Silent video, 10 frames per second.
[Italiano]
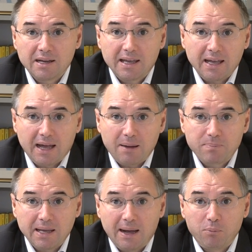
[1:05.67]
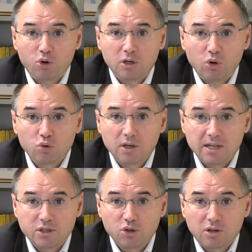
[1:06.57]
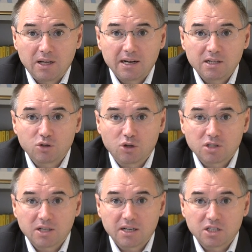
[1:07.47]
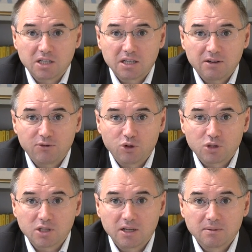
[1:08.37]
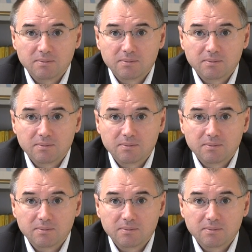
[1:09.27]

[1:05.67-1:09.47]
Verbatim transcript: che abbiamo nell'utilizzo delle risorse energetiche fossili.